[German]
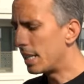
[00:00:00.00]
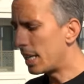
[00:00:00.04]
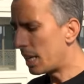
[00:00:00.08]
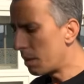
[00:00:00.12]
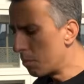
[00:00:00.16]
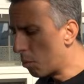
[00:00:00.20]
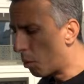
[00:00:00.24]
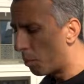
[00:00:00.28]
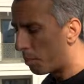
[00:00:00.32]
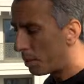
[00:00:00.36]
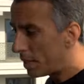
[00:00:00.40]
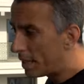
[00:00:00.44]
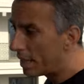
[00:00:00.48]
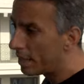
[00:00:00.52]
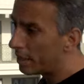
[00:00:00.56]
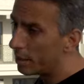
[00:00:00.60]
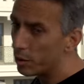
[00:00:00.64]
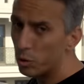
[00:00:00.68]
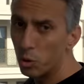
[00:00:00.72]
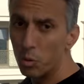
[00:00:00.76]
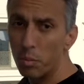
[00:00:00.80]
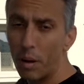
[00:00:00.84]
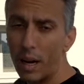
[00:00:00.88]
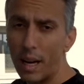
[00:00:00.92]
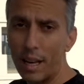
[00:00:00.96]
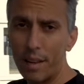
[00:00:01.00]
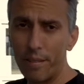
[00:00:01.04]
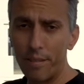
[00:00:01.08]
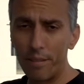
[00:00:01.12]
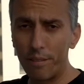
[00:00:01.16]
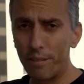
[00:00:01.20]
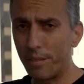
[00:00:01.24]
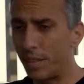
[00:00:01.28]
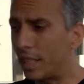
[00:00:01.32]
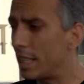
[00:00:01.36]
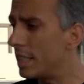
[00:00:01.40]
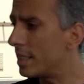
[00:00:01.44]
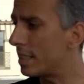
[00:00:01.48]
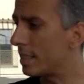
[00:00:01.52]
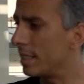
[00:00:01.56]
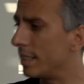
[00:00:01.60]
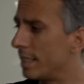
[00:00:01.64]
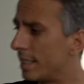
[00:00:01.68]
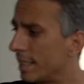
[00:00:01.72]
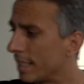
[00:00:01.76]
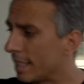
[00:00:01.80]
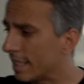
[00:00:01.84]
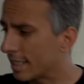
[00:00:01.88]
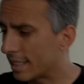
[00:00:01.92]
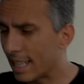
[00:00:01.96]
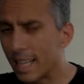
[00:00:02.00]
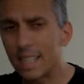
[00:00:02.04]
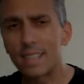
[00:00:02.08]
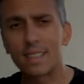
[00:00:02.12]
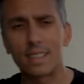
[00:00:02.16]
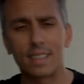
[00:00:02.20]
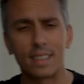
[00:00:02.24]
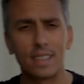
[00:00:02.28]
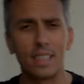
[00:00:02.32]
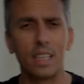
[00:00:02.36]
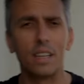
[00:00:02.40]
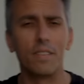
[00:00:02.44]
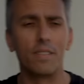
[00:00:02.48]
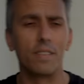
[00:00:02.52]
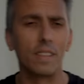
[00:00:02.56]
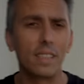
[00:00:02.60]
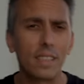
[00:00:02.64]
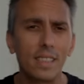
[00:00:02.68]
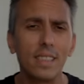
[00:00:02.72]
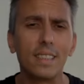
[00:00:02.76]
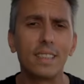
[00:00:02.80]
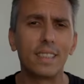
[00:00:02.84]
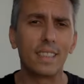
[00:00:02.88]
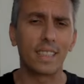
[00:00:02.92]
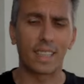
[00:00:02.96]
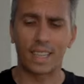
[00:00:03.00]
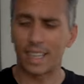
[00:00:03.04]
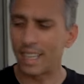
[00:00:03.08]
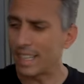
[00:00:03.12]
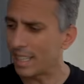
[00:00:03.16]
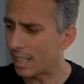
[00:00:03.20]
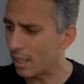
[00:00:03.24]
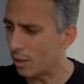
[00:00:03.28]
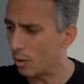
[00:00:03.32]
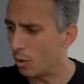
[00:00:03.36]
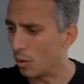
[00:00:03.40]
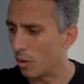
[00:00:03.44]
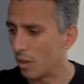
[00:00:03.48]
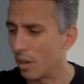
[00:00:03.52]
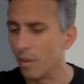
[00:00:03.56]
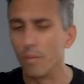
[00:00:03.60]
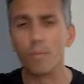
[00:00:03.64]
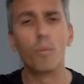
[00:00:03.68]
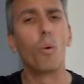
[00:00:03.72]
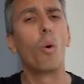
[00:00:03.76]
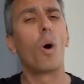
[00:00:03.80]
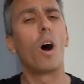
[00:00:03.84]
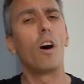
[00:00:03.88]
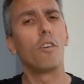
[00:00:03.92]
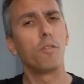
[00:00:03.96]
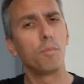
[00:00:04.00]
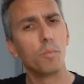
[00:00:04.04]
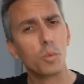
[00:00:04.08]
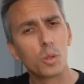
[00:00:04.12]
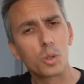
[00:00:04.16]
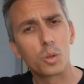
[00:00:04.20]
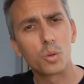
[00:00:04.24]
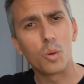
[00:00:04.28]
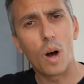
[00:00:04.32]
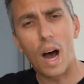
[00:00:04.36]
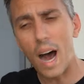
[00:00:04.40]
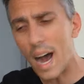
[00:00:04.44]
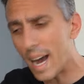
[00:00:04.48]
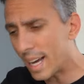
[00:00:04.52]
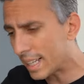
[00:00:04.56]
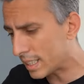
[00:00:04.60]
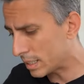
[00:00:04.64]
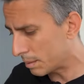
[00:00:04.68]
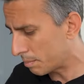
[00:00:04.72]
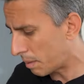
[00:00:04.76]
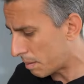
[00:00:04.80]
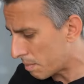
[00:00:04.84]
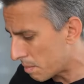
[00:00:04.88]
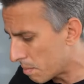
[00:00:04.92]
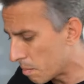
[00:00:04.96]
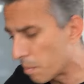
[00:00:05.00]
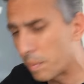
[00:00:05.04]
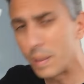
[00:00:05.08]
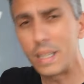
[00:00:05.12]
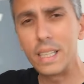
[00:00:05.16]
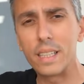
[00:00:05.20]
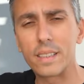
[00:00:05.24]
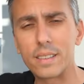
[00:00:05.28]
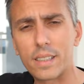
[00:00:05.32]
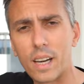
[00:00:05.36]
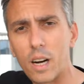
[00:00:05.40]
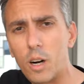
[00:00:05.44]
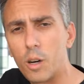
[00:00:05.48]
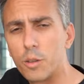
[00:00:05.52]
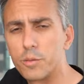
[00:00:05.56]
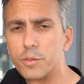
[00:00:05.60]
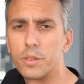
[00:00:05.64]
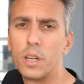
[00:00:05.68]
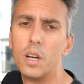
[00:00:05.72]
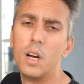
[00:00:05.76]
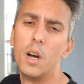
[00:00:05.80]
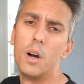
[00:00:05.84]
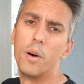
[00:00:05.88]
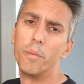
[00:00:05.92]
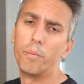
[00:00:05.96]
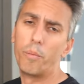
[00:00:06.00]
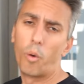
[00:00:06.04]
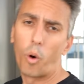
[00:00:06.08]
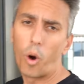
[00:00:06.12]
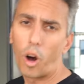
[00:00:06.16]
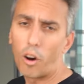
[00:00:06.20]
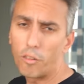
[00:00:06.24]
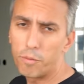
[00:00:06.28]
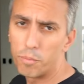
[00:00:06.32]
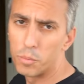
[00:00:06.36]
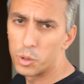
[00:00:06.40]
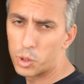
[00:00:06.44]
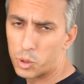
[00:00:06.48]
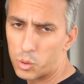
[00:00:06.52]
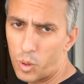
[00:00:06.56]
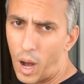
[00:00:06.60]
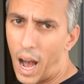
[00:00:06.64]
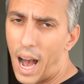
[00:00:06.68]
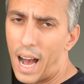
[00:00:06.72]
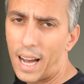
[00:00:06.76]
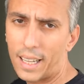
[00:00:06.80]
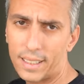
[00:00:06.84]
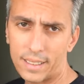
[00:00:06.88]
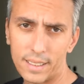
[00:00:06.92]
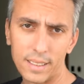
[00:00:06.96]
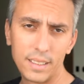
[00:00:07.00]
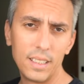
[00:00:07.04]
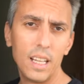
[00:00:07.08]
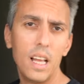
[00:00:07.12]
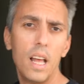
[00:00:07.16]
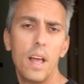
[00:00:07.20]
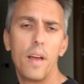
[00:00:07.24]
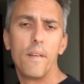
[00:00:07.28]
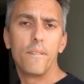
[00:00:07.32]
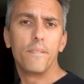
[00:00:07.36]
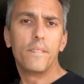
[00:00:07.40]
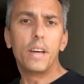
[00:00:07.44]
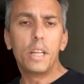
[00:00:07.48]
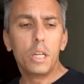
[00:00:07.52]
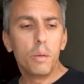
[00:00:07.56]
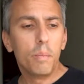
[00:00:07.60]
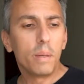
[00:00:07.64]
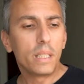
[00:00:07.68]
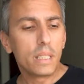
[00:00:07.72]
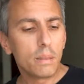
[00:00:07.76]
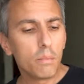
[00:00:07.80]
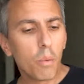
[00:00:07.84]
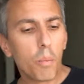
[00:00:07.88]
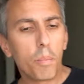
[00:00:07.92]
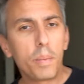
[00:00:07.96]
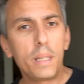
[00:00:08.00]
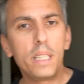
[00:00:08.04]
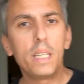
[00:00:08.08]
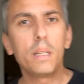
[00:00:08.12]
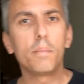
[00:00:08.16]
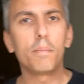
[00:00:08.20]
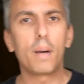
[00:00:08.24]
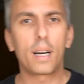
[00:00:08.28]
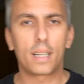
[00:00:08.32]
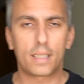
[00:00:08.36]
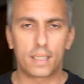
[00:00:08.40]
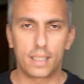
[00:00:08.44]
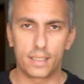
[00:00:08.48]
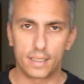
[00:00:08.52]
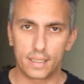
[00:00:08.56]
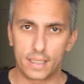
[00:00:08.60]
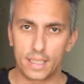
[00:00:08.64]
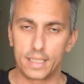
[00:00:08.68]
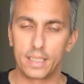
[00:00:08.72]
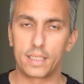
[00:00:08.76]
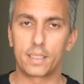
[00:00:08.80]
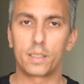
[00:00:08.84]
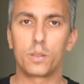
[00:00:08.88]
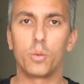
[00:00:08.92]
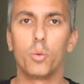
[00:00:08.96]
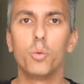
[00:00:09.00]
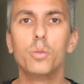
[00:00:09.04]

Immobilien in Dubai. Wie sind die Gesetze hier? Wie sind die Regelungen? Worauf musst du achten beim Immobilienkauf? Worauf musst du achten, wenn du mit Immobilienmaklern dealst?